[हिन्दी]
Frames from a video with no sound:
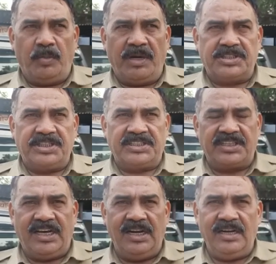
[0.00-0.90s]
उम्र छः
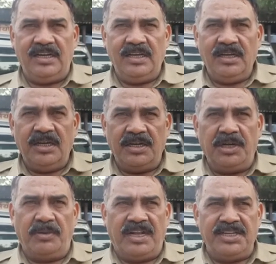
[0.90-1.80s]
साल
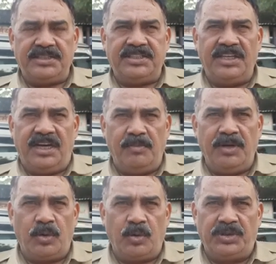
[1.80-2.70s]
निवाली सी
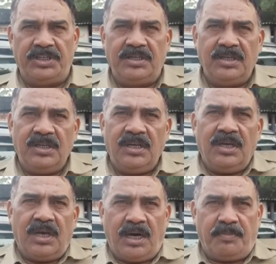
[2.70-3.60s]
आमली रोजड़ी
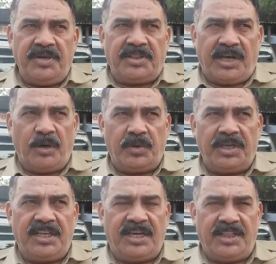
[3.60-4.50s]
अपने ताऊ
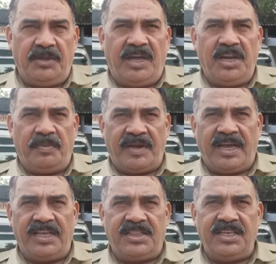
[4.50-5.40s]
के दिवाली पर
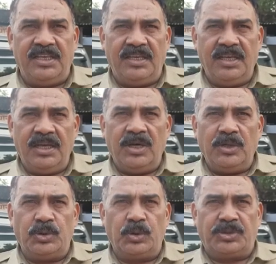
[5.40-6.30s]
आई थी
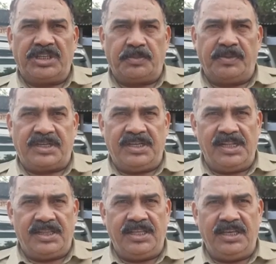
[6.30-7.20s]
जो छत पर
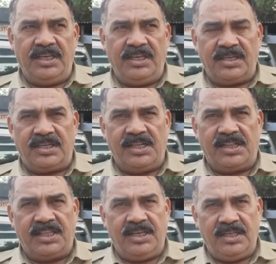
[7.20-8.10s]
खेलते
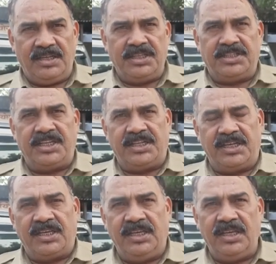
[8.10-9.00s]
खेलते नीचे गिर
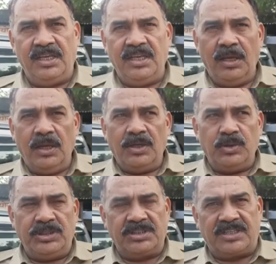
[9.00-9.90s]

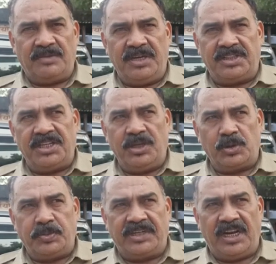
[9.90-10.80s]
गई जिसका मैत्री
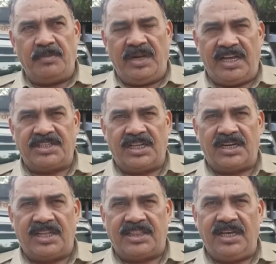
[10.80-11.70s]
हॉस्पिटल में इलाज चल
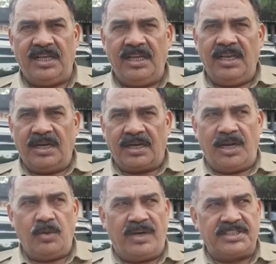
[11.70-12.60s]
रहा था
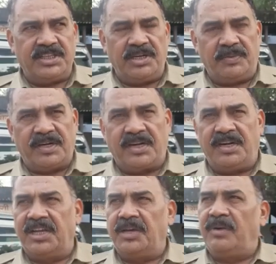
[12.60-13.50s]
कल वहाँ से रेफ़र
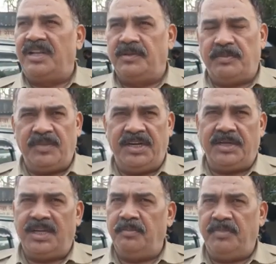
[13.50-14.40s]
करने के बाद मैं
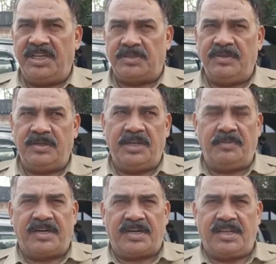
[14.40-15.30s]
एम में
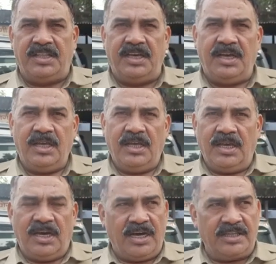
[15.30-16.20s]
रेफ़र कर
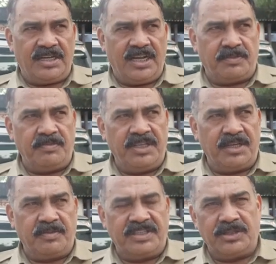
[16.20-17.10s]
दिया आज रात में
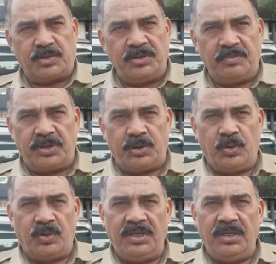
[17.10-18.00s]
एक बजे उसकी मृत्यु
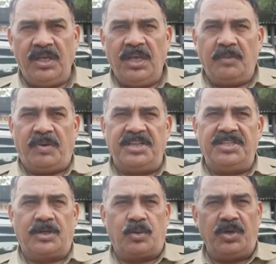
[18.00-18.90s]
हो गई
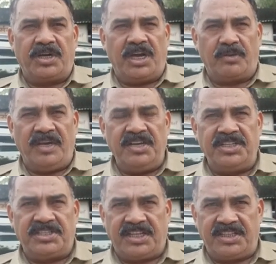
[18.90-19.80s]
परिजन कोई कार्रवाई नहीं
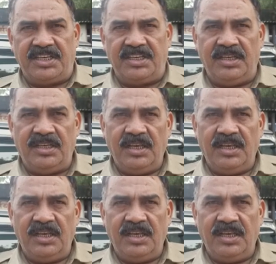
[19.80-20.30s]
चाहते हैं